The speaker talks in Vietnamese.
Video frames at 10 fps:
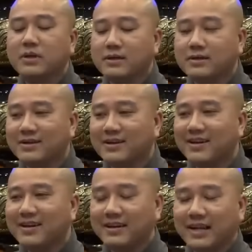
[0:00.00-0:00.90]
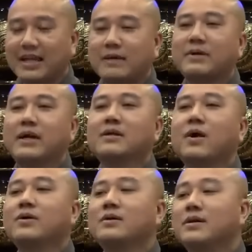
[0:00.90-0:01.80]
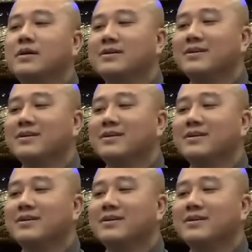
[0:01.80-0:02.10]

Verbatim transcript: biết. Là thêm rắc rối nữa.